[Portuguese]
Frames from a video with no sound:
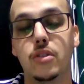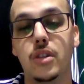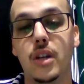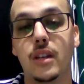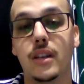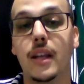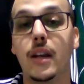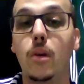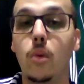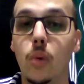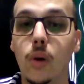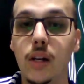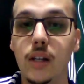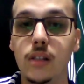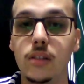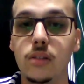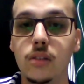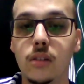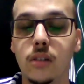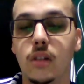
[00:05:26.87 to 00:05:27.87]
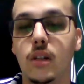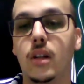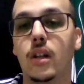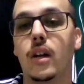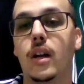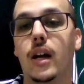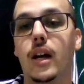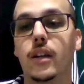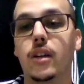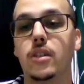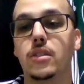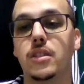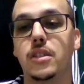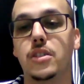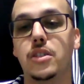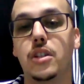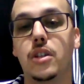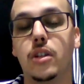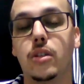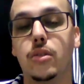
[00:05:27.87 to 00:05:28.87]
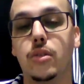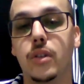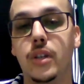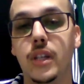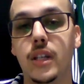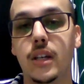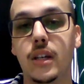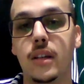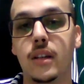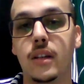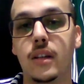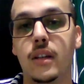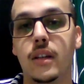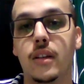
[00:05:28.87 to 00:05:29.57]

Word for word: de até quando a nossa diretoria